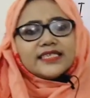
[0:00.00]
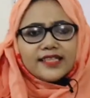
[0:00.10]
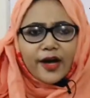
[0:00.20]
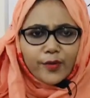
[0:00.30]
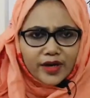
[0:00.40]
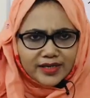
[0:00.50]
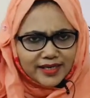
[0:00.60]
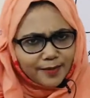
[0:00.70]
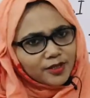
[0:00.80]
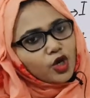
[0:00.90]
যে ধারণাটা
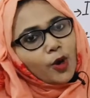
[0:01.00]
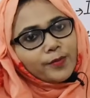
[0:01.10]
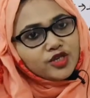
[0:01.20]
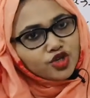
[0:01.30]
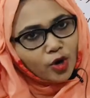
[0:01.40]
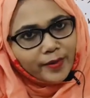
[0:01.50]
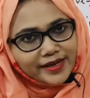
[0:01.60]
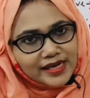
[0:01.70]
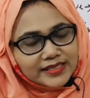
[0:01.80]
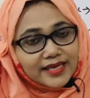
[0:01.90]
এটা আমাদের কম বেশি
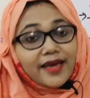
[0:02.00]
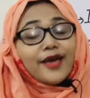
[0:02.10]
সবারই আছে